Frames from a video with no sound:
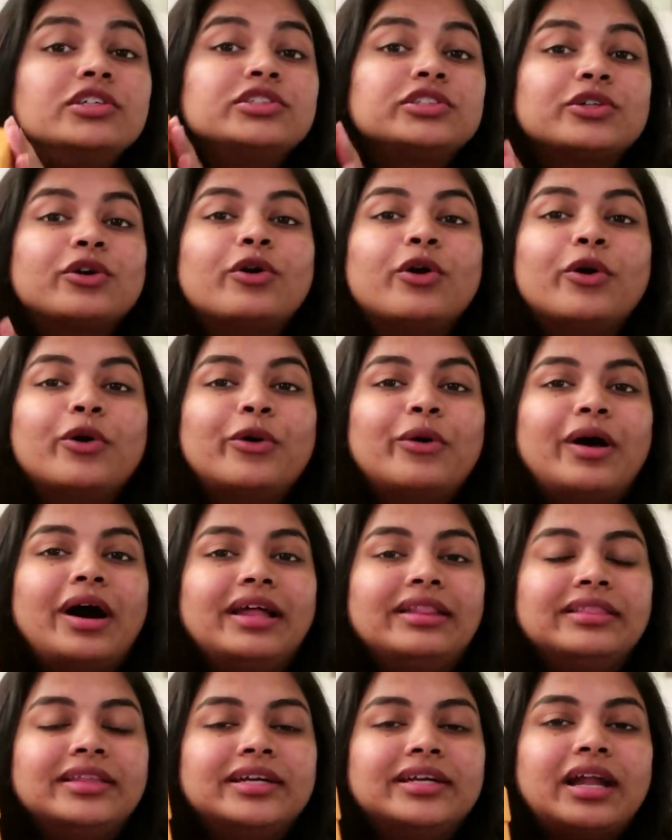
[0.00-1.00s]
ஸோ
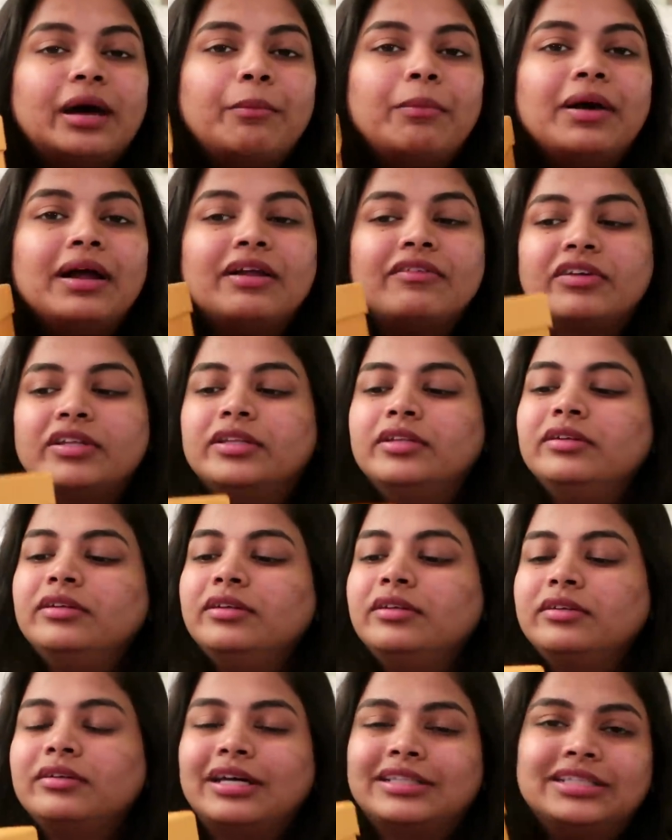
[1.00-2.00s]
அந்த டப்பாவில் வந்து
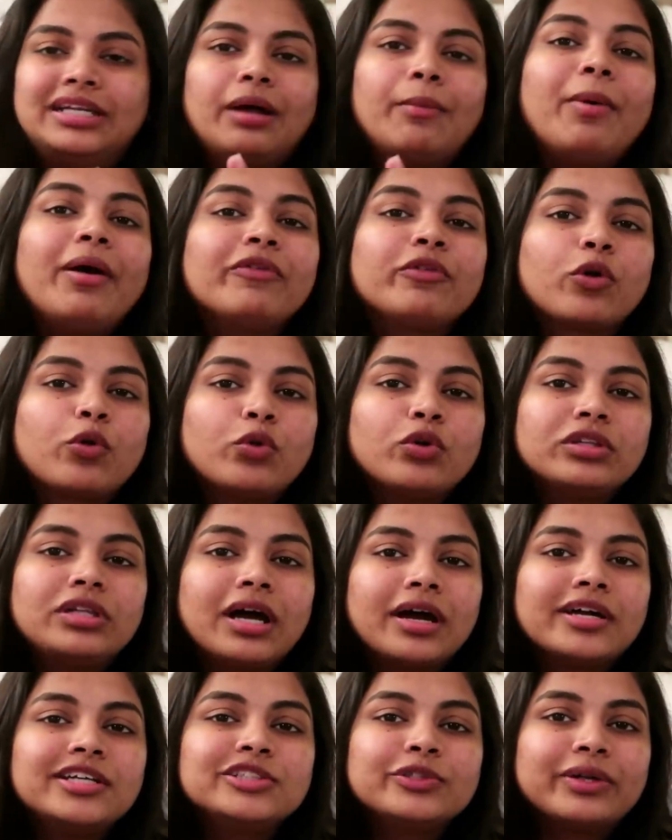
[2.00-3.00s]
அந்த டப்பா இவங்க
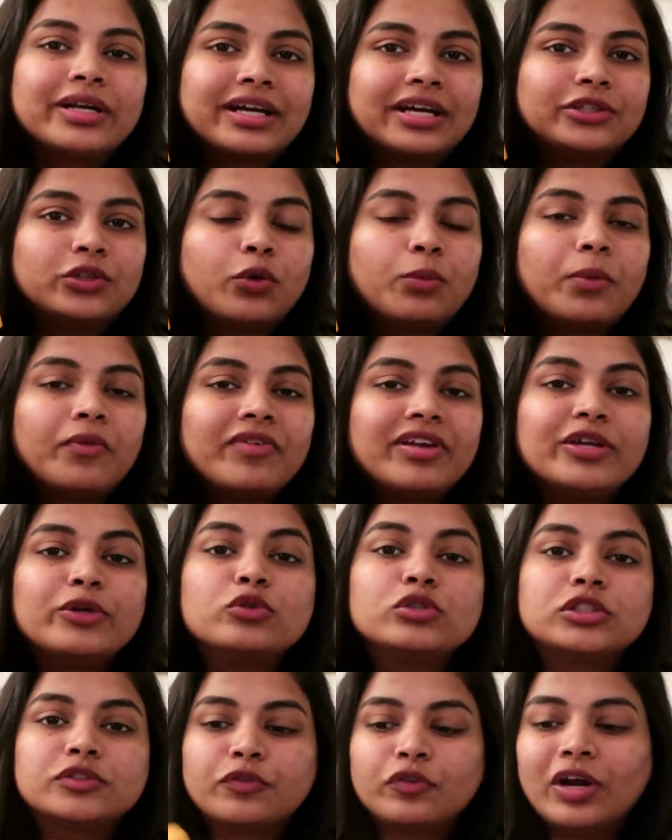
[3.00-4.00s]
கொடுத்தாங்க ஸோ எனக்கு அது ரொம்பவே
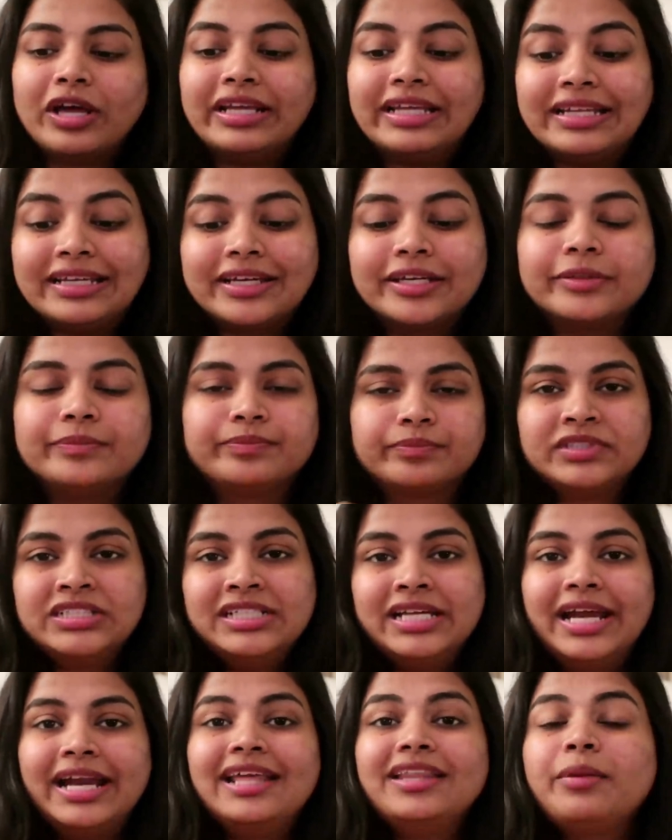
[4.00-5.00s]
யூஸ்ஃபுல்லாக இருக்குது
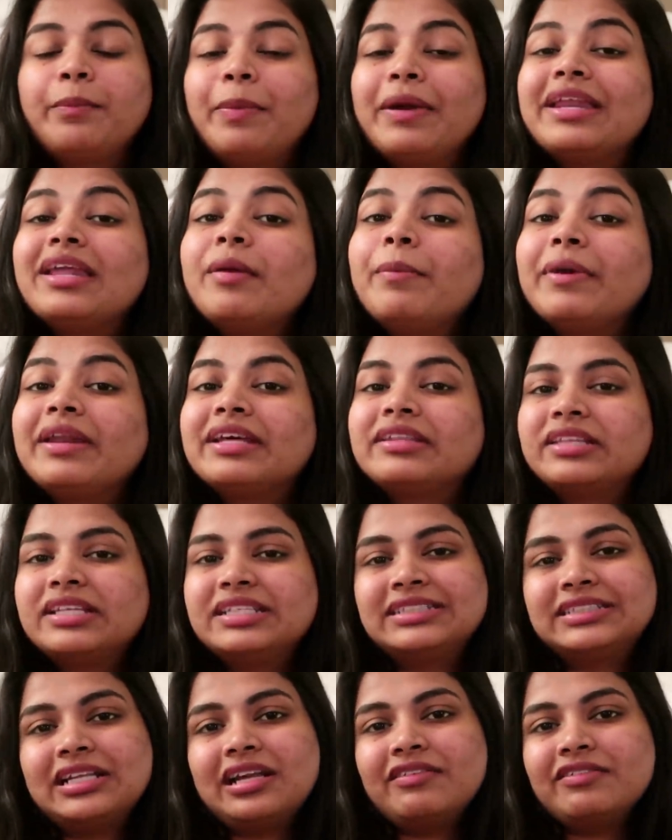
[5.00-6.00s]
ஏன்னா இந்த பெரிய பெரிய
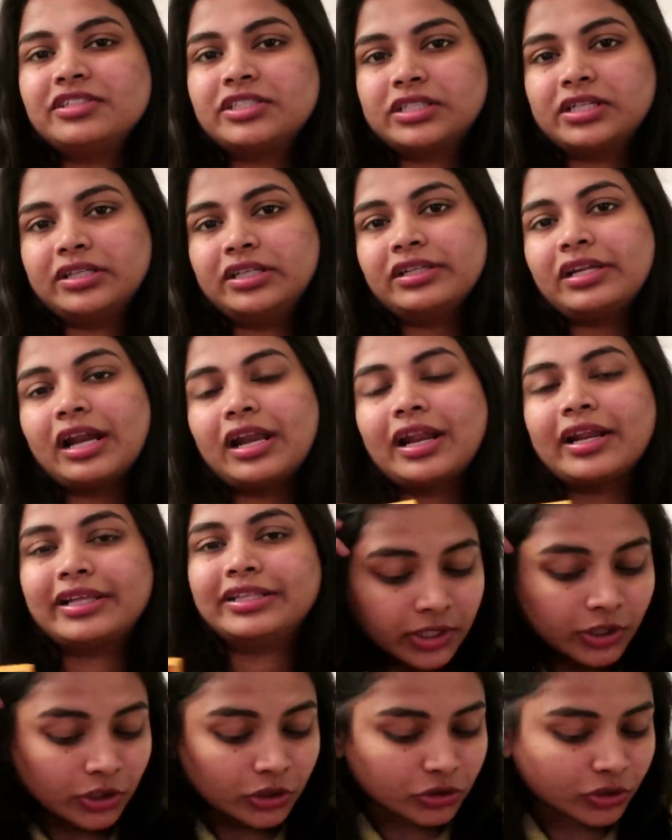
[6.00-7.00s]
திங்ஸ் எல்லாம் வச்சுக்கிறதுக்கு நல்லா
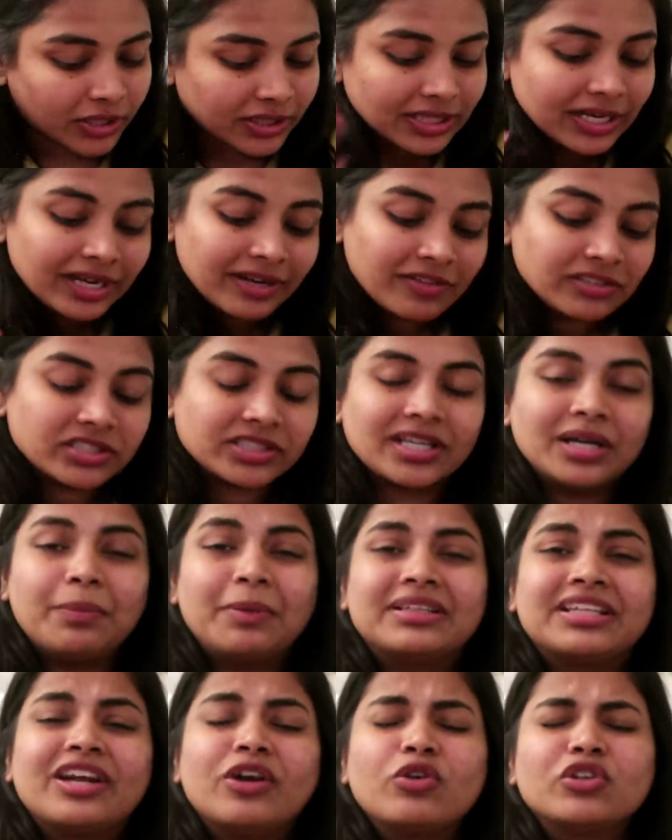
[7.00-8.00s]
இருக்கு ஸோ இதில் என்ன வச்சிருக்கேன்னு
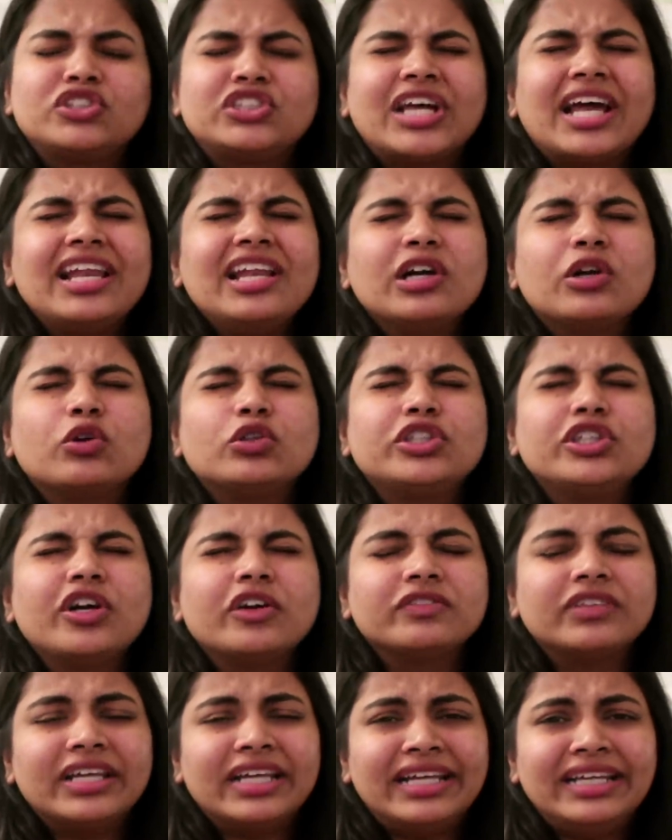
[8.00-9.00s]
பார்த்தீங்கன்னா சல்லக்குட்டி
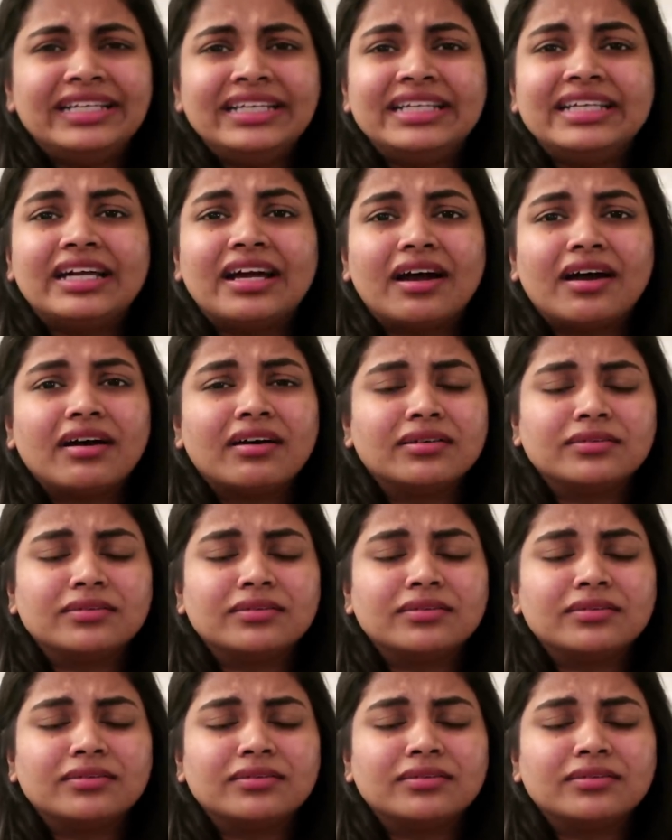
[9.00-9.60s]
ஆஃப் த இந்தியா